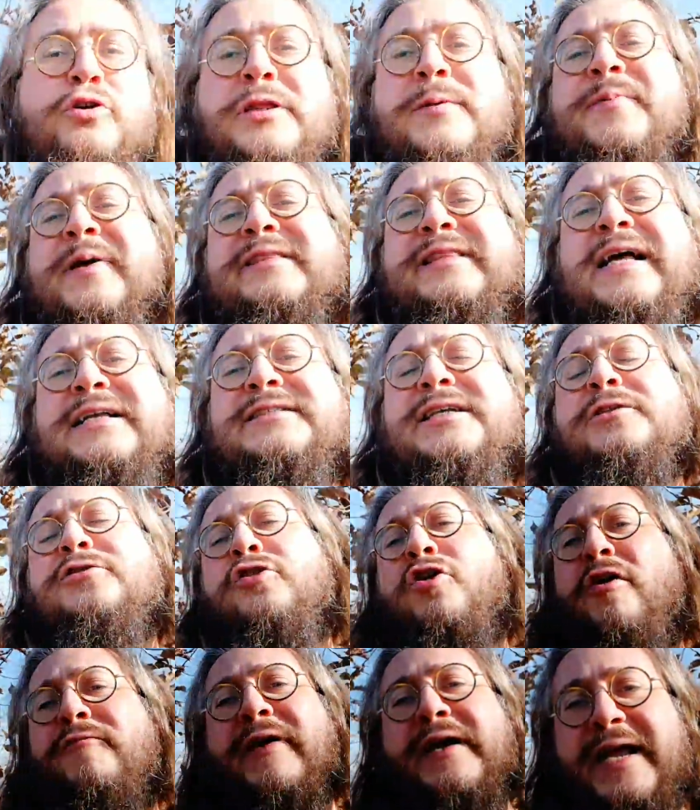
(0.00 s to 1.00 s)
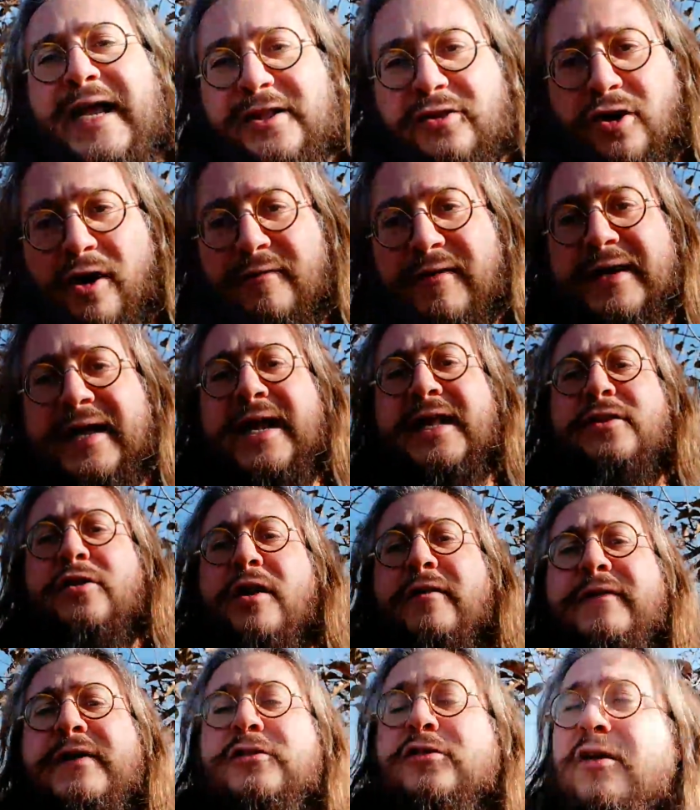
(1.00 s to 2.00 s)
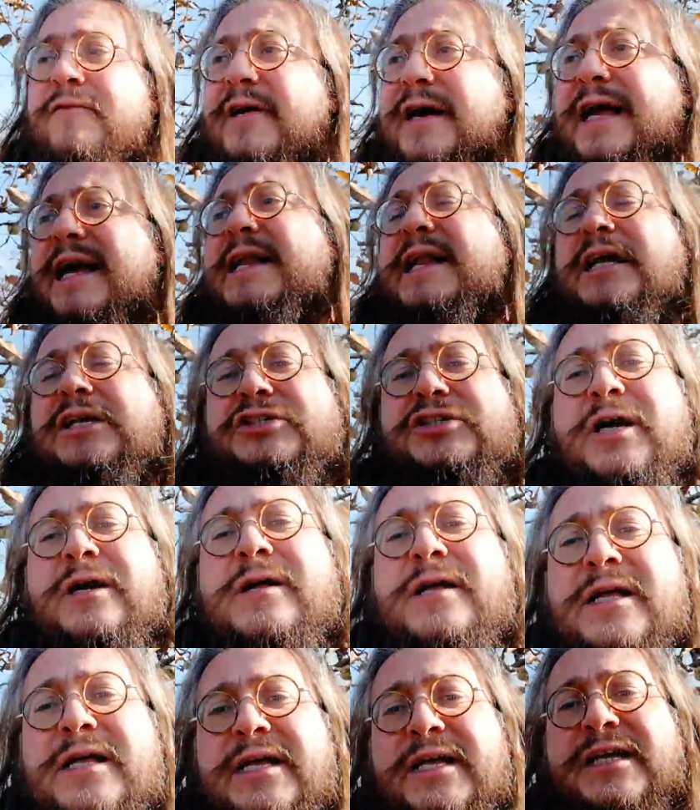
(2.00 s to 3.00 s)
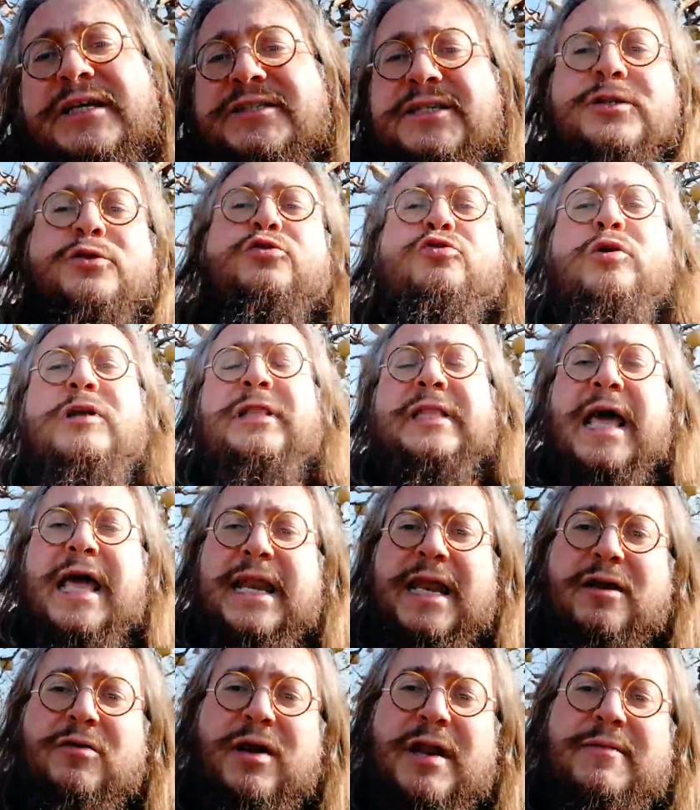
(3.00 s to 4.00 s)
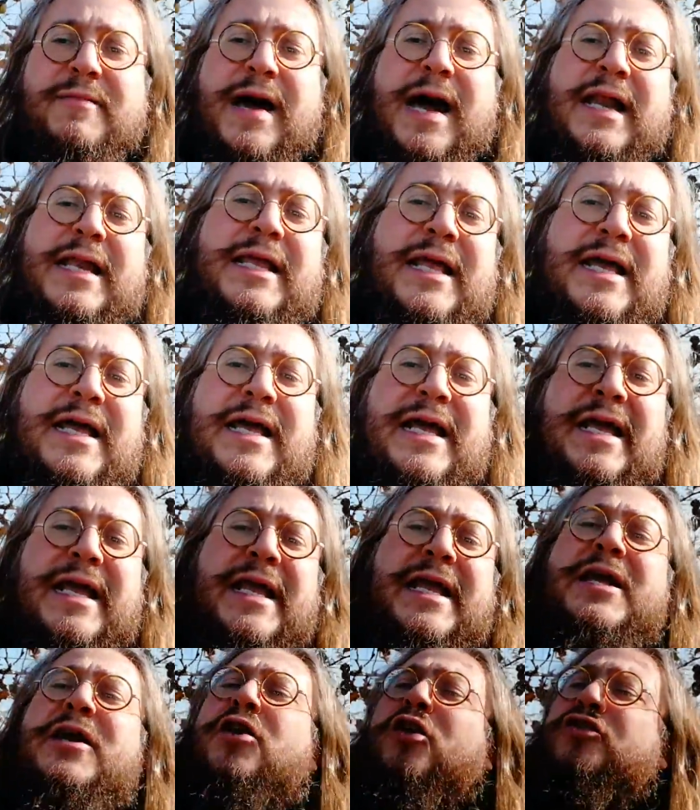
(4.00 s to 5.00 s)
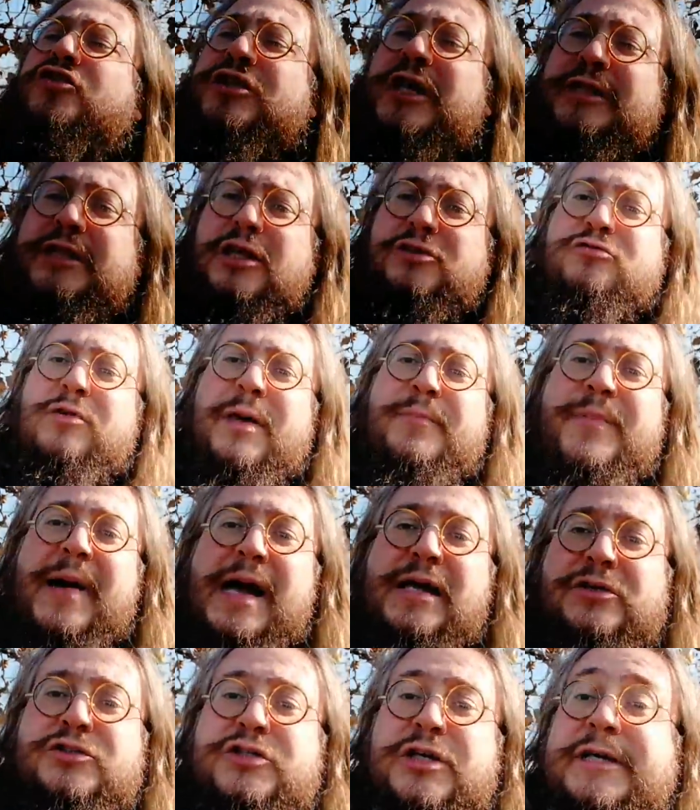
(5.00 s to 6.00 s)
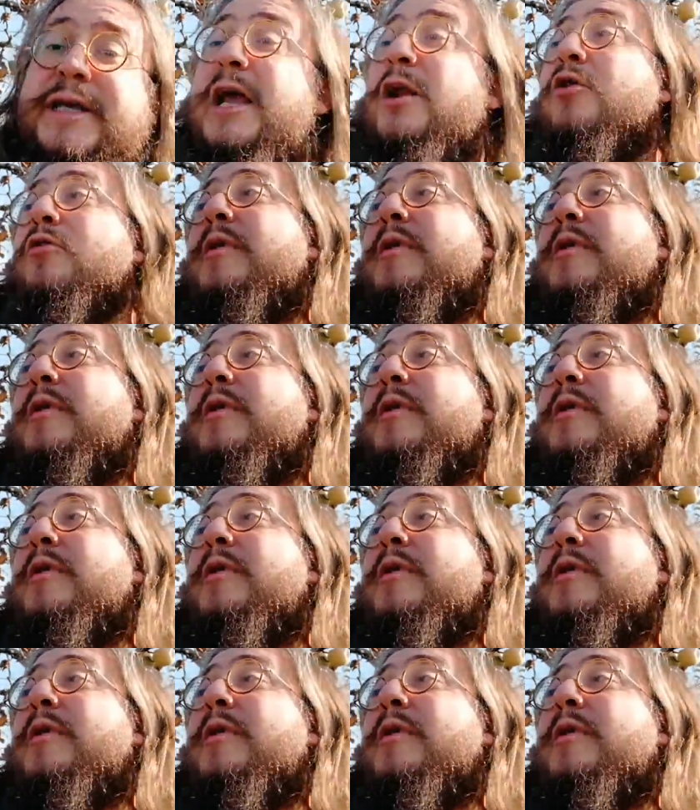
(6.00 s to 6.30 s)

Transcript: di partenza trova chi trova? Chi trova? Trova Ganesha seduto in terra con le mani incrociate sulla pancia, che lo